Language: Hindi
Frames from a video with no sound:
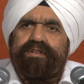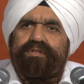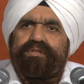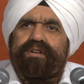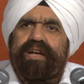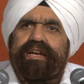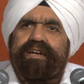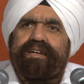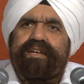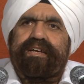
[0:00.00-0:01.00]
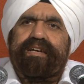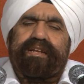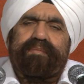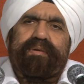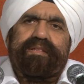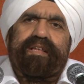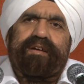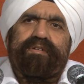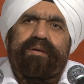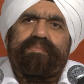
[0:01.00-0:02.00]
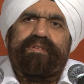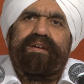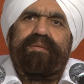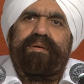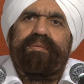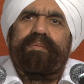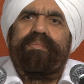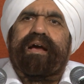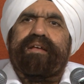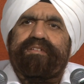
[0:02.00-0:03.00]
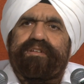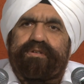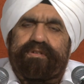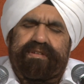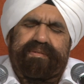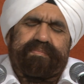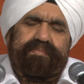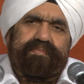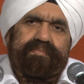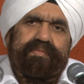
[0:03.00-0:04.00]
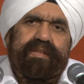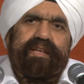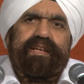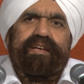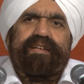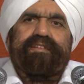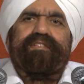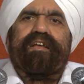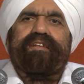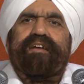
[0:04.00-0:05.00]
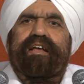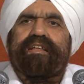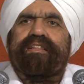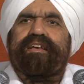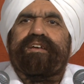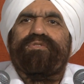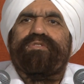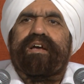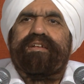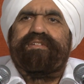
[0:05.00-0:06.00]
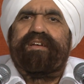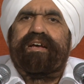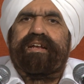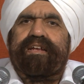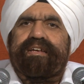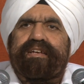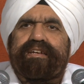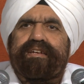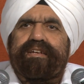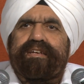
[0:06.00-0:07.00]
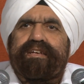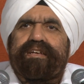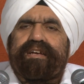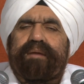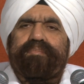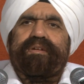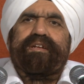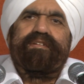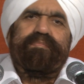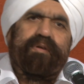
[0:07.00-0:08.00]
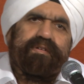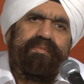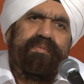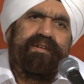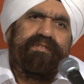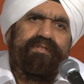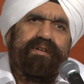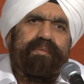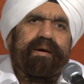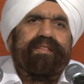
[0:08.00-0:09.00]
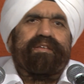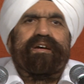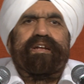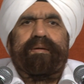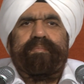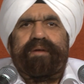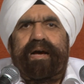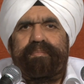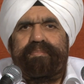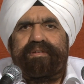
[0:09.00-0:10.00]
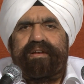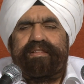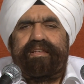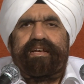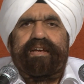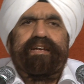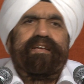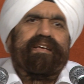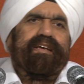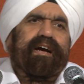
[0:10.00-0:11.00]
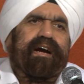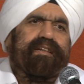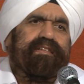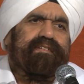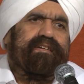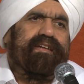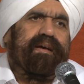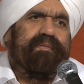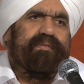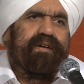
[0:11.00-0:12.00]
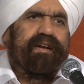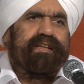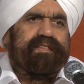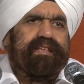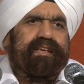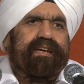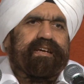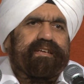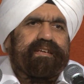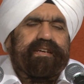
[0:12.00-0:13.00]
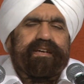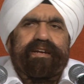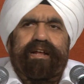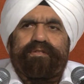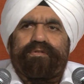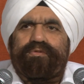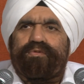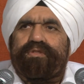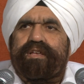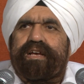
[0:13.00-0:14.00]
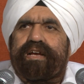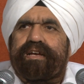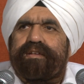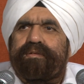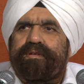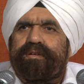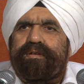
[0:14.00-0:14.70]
क्योंकि ढाई घंटे के करीब बनता है वो कम से कम हम अभ्यास की ओर दें जितना ज़्यादा देंगे उतना अच्छा है लेकिन अपनी रिस्पॉन्सिबिलिटी को निभाते अगर आप काम पे जाते हैं आठ दस घंटे आपके वहाँ लगते हैं रात को सोते हैं